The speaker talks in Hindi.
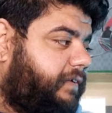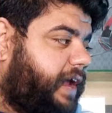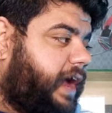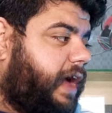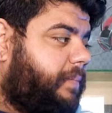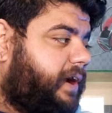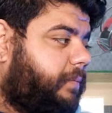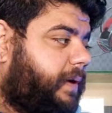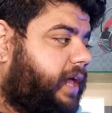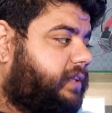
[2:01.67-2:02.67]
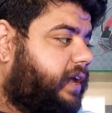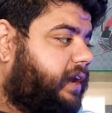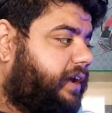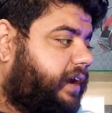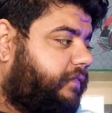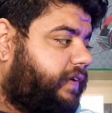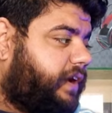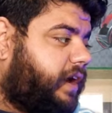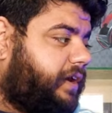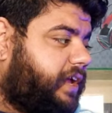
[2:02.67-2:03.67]
हुई है अब अगर बात कर लें ग्राफिक
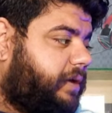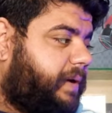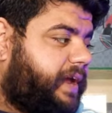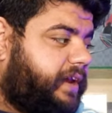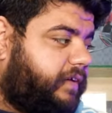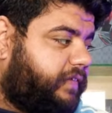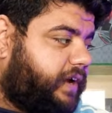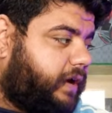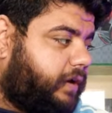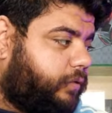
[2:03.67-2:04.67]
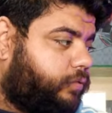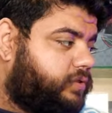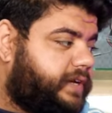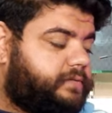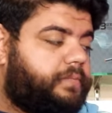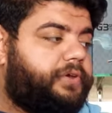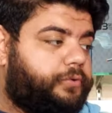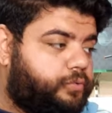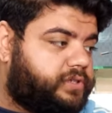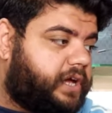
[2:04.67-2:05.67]
कार्ड की कि भाई ग्राफिक कार्ड कौन सा इसमें
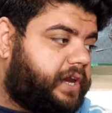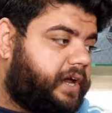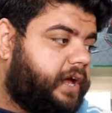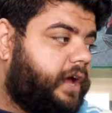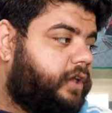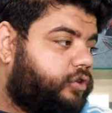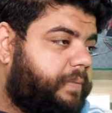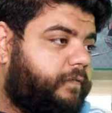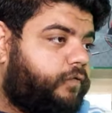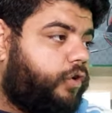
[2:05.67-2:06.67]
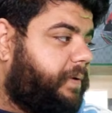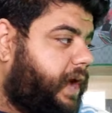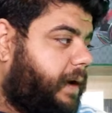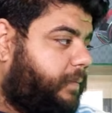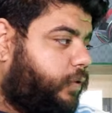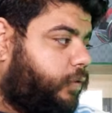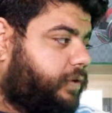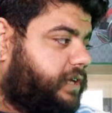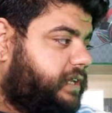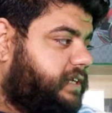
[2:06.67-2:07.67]
यूज़ कर रहे हैं तो मैं वो भी आप लोगों को
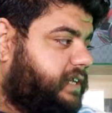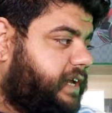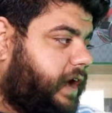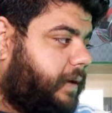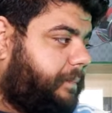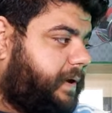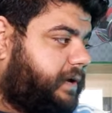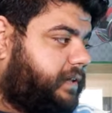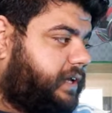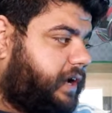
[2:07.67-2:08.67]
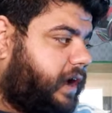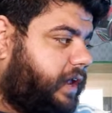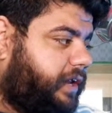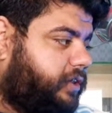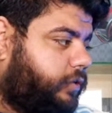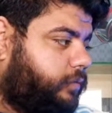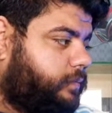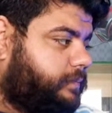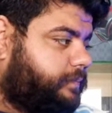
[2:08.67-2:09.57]
जल्दी से यहाँ पर दिखा देता हूँ